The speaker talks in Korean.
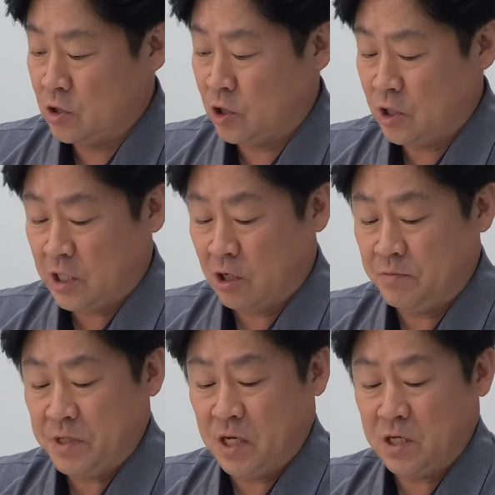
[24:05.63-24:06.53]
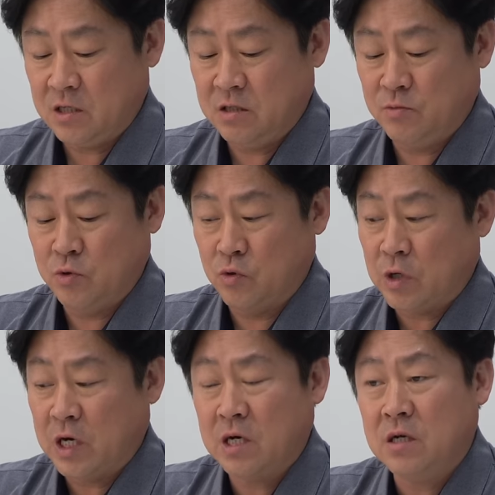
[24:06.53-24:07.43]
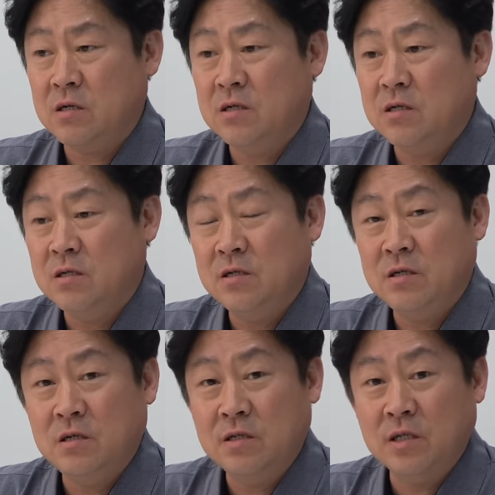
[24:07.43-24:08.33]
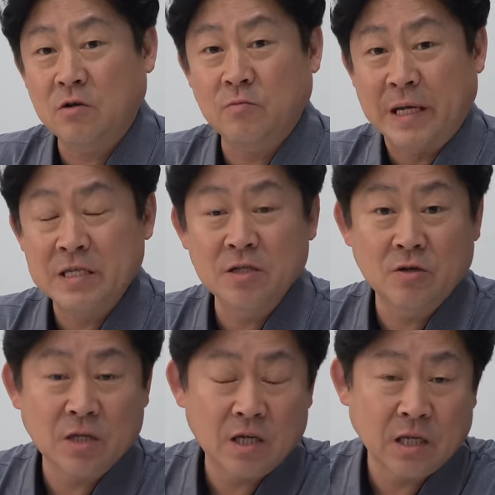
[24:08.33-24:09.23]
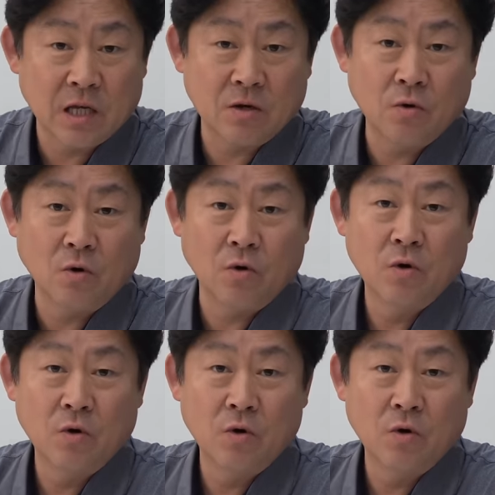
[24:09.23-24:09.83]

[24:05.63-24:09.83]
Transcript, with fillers: 저 전에 작업자를 뭐 욕하자고 만든 영상은 아니고